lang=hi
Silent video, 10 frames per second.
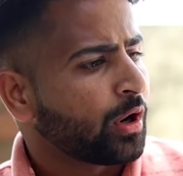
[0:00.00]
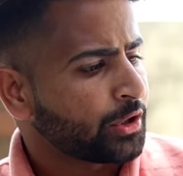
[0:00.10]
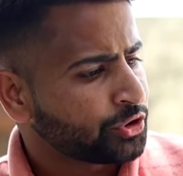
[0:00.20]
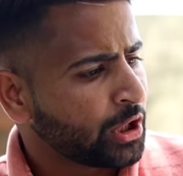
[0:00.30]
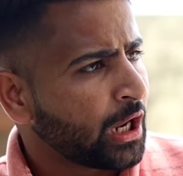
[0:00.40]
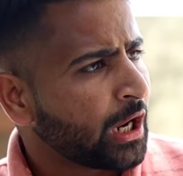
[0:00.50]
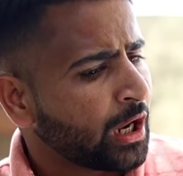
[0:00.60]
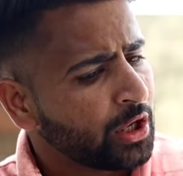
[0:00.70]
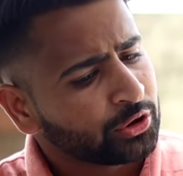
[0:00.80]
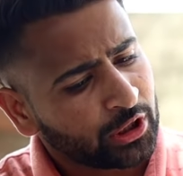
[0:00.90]
अच्छा
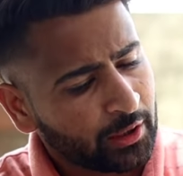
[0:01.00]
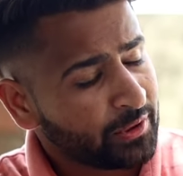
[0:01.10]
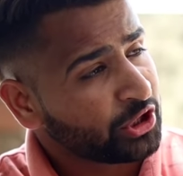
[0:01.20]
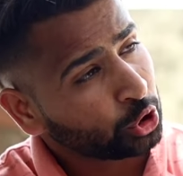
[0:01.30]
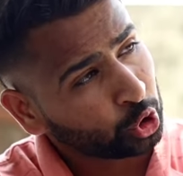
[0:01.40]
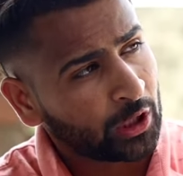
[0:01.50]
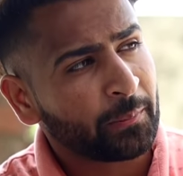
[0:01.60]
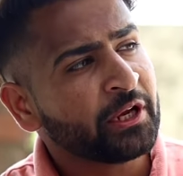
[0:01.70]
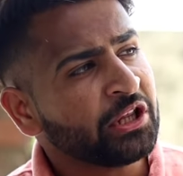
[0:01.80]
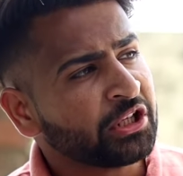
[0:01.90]
तना बस ये दो
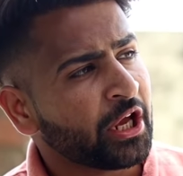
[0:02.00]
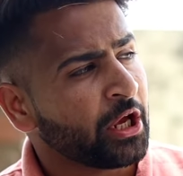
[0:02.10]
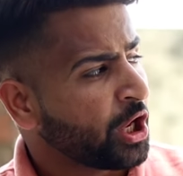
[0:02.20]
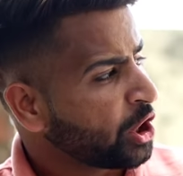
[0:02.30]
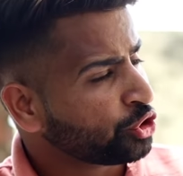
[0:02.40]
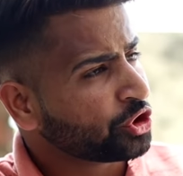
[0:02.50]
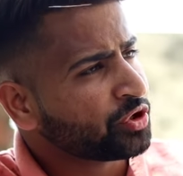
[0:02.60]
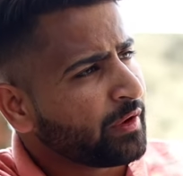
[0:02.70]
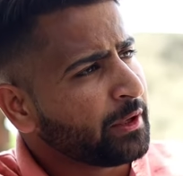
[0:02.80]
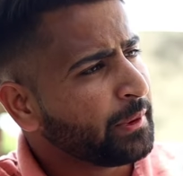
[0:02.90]
थपड़ी दिखे और जो तो
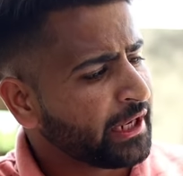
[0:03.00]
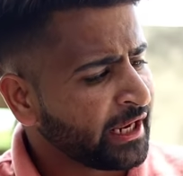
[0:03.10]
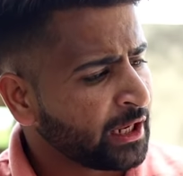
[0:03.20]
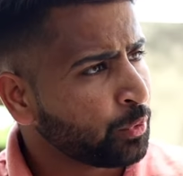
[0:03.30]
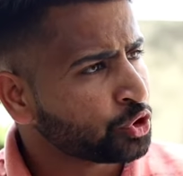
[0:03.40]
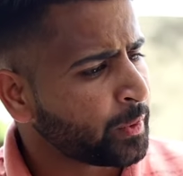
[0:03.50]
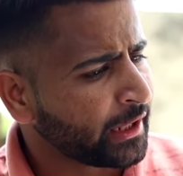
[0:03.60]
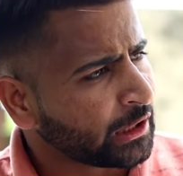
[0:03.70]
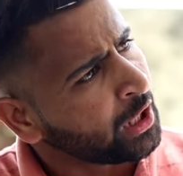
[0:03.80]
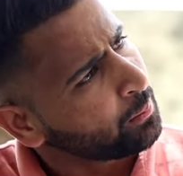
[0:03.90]
सवेरी बिंडा गया बूस
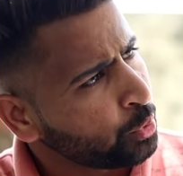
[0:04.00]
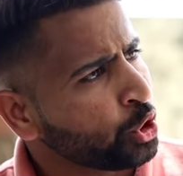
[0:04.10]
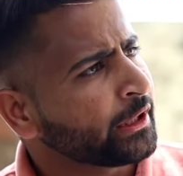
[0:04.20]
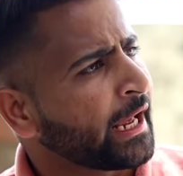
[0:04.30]
भरे था भूल